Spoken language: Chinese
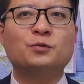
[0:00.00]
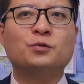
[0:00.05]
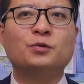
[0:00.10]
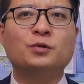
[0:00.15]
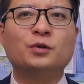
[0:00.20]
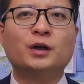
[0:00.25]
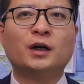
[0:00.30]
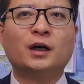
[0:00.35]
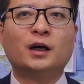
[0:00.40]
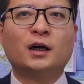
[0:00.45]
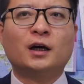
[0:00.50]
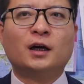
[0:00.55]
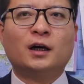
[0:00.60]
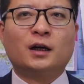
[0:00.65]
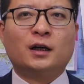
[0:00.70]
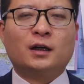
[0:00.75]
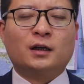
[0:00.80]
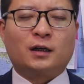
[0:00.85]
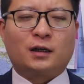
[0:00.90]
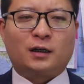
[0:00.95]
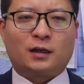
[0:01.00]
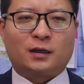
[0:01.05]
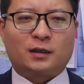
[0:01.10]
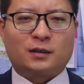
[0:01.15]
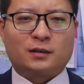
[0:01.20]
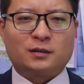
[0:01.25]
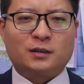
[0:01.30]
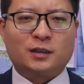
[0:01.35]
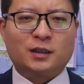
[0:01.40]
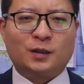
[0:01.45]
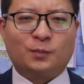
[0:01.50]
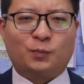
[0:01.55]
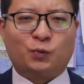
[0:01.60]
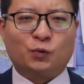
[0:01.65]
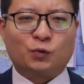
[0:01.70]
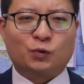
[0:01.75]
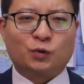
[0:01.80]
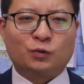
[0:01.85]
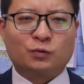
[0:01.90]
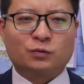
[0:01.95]
于呃一个
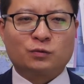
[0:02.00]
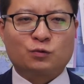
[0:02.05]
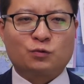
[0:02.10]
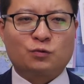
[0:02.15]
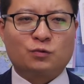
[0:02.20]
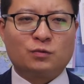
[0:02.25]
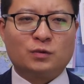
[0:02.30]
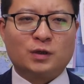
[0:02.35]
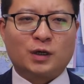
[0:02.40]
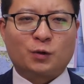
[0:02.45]
普通。